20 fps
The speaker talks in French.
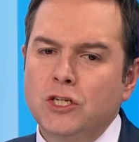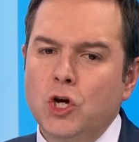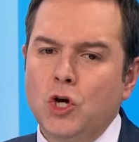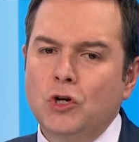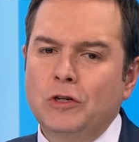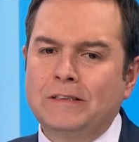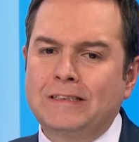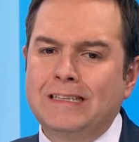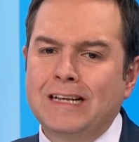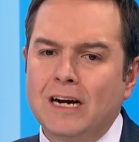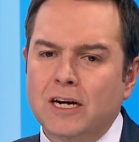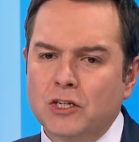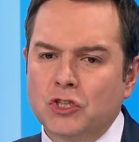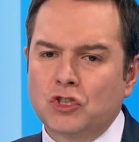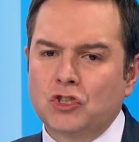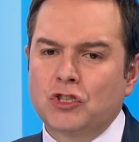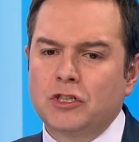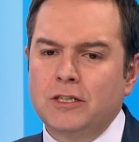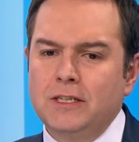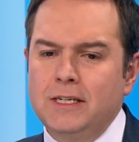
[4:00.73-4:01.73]
y a un
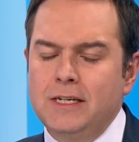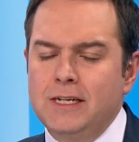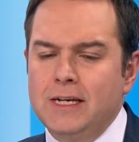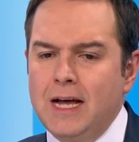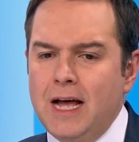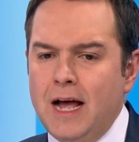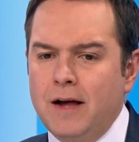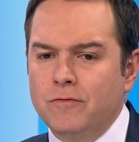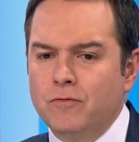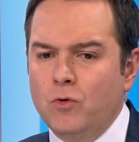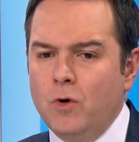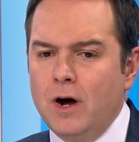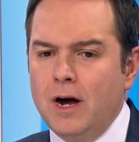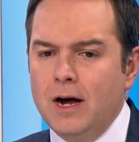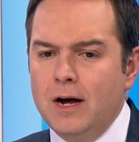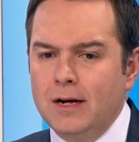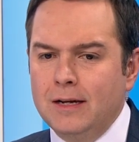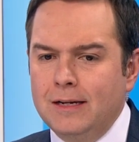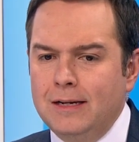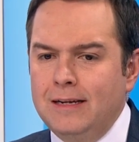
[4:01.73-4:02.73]
danger à
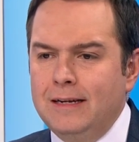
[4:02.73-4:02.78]
voir